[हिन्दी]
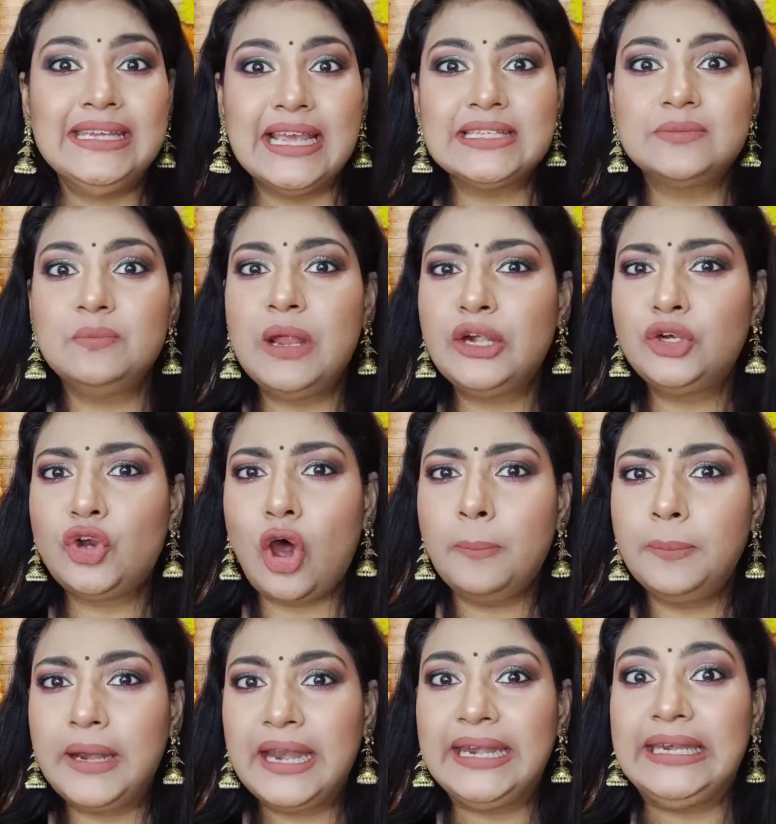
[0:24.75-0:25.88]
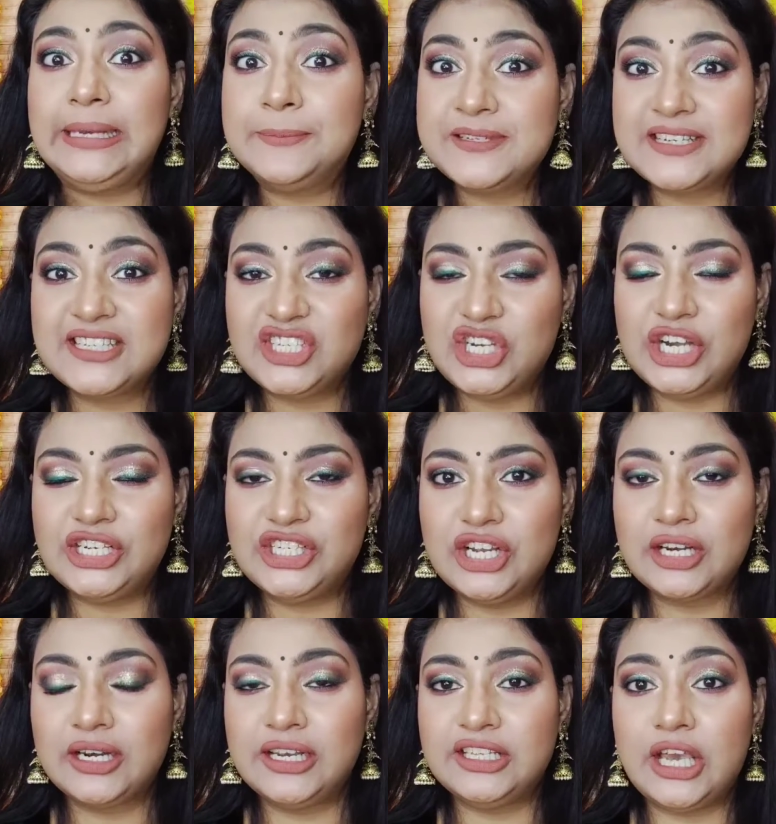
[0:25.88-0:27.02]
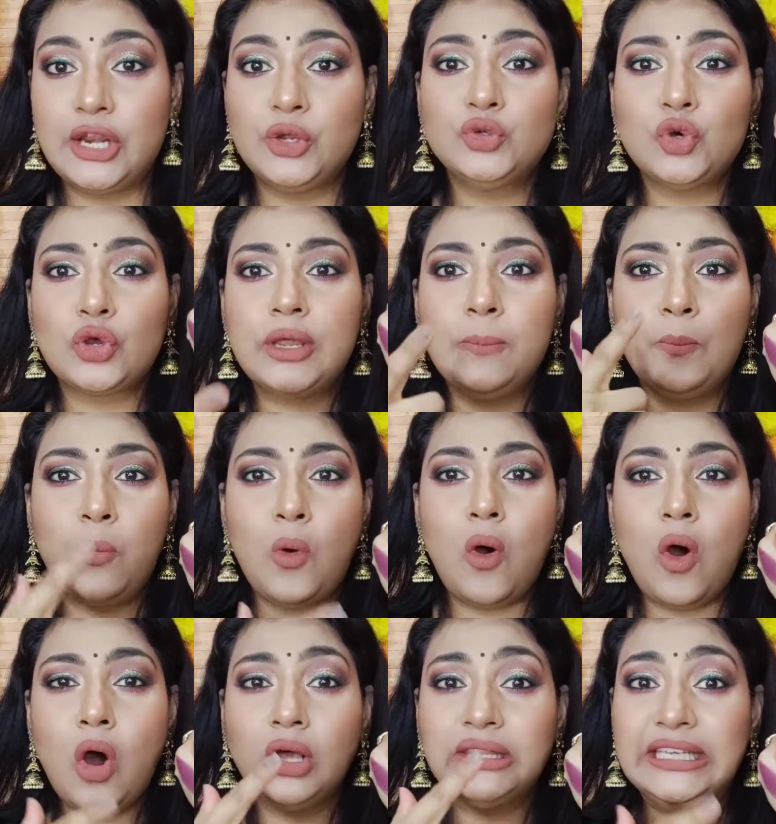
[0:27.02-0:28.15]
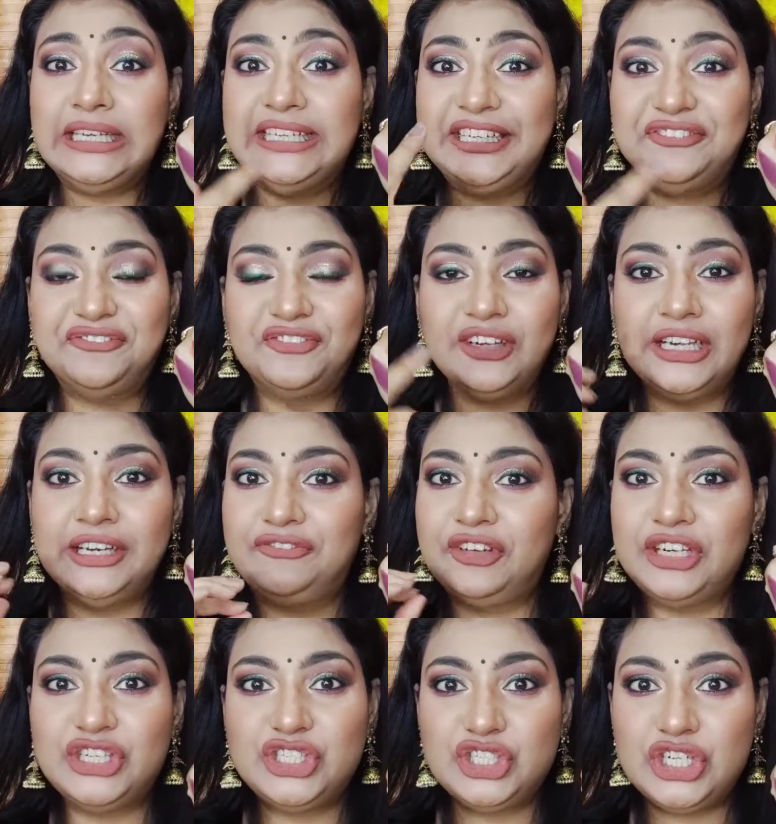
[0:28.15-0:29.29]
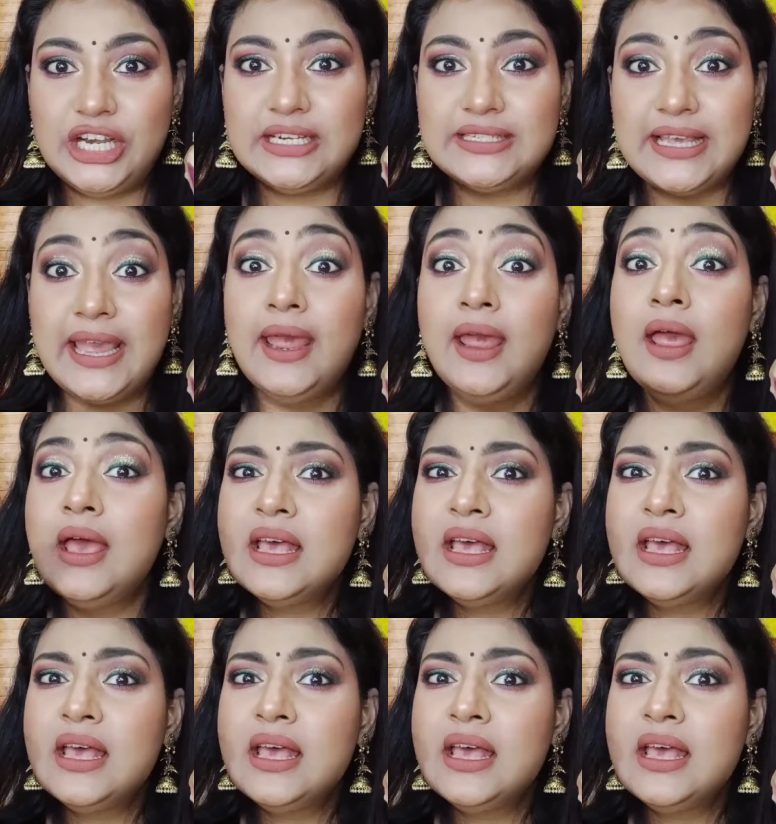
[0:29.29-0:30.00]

यस मैं टॉप टेन लिपस्टिक शेड शेयर करने जा रही हूँ जो कि बहुत ही डिफरेंट डिफरेंट शेड्स हैं